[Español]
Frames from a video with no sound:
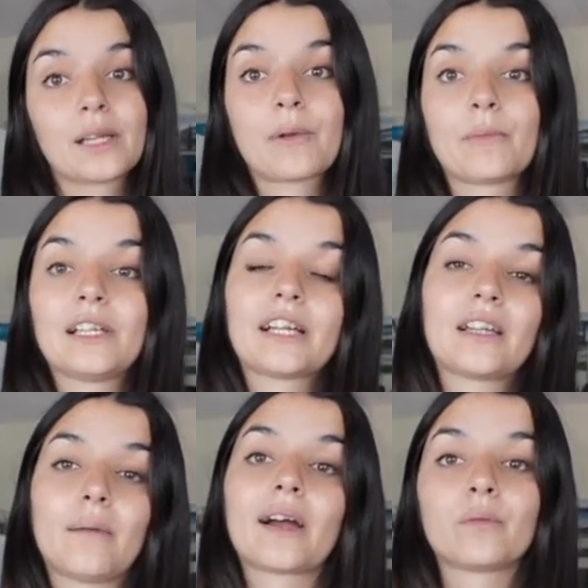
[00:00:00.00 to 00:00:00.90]
que permite que
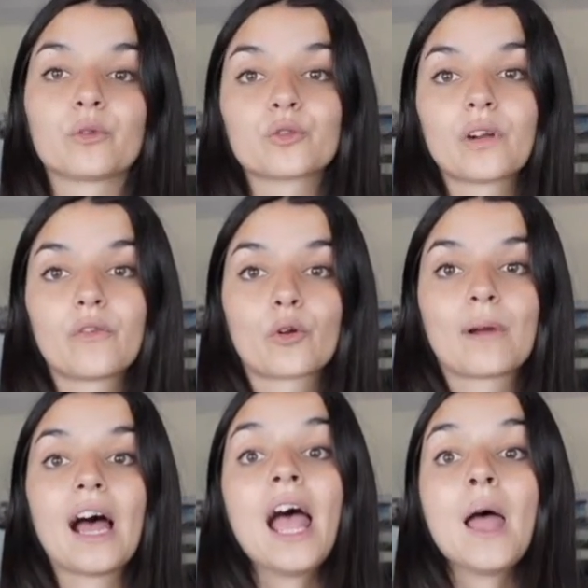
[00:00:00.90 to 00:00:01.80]
trabajemos de una
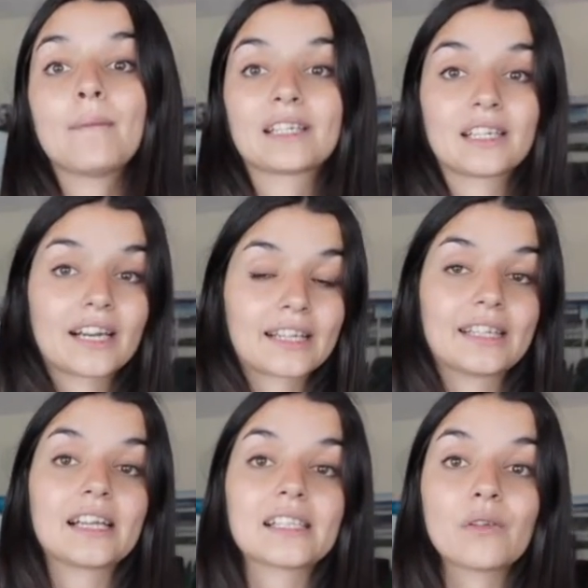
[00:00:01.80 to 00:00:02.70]
forma más
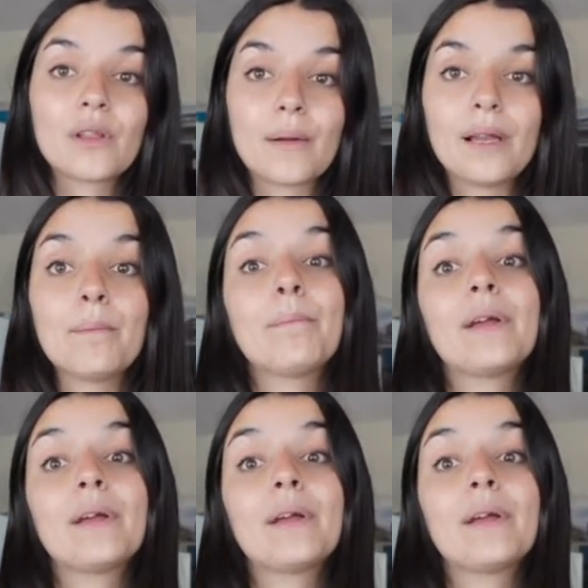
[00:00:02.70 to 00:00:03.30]
energética y saludable,